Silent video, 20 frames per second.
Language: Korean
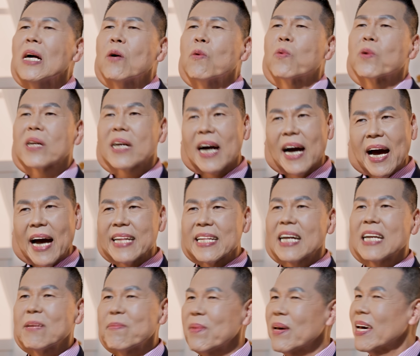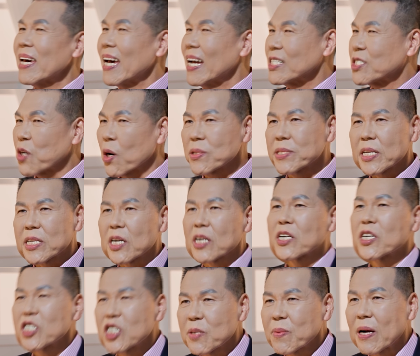우리가 하나님의 절대적
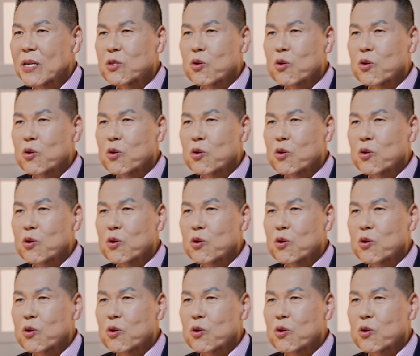크심과